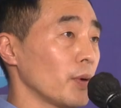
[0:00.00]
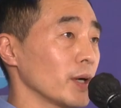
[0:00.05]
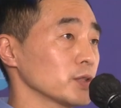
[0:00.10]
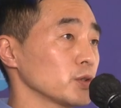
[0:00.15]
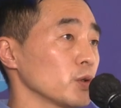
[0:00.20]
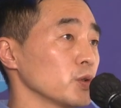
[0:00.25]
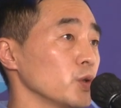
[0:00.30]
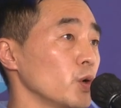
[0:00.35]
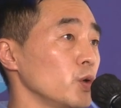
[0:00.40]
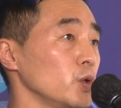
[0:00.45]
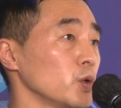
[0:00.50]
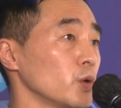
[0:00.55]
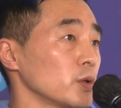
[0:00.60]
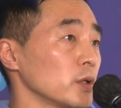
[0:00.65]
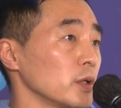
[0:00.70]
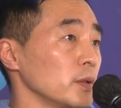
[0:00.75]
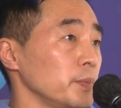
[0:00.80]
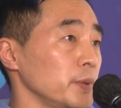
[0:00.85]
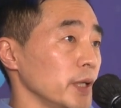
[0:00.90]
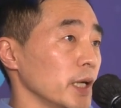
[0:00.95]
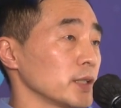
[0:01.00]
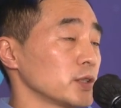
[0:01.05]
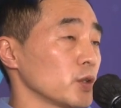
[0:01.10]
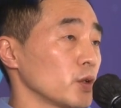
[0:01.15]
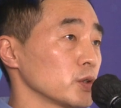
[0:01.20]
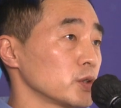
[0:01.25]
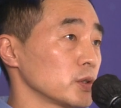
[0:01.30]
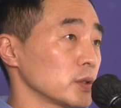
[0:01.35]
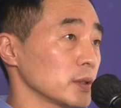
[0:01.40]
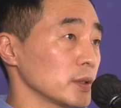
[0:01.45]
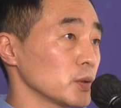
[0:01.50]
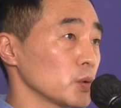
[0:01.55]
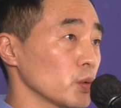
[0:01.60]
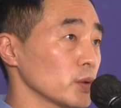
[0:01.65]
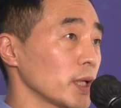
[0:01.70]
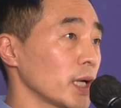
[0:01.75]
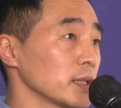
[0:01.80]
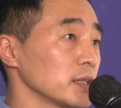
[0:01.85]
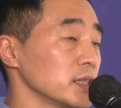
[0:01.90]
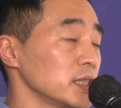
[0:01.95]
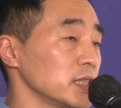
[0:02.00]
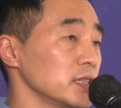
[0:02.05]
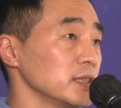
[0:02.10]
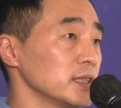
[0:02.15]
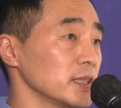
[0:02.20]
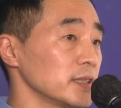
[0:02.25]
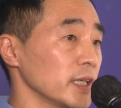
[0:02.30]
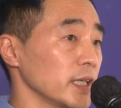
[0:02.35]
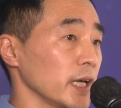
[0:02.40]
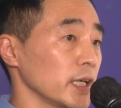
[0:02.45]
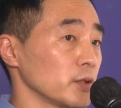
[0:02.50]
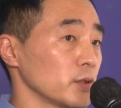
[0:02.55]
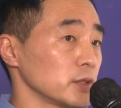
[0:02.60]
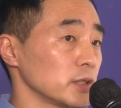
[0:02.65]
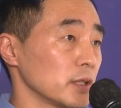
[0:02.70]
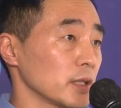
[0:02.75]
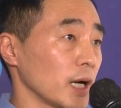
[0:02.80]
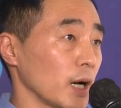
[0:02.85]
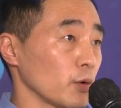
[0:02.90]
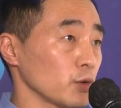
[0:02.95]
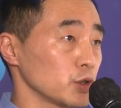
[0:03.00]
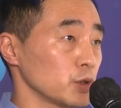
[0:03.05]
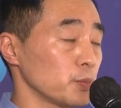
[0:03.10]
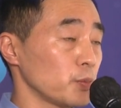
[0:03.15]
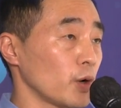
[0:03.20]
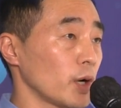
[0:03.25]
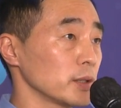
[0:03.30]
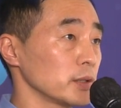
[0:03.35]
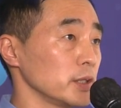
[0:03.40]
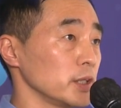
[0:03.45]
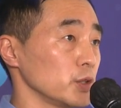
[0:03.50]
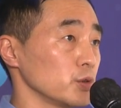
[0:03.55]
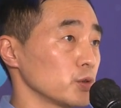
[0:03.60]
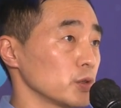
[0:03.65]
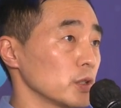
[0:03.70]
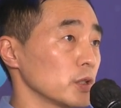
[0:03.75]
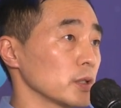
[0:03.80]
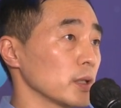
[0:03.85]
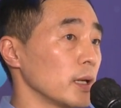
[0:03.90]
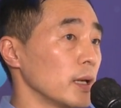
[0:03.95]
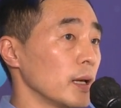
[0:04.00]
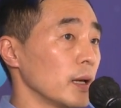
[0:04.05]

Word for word: 화석 연료를 피해서 또 다른 신재생 에너지를 가고 싶어 하는 이유는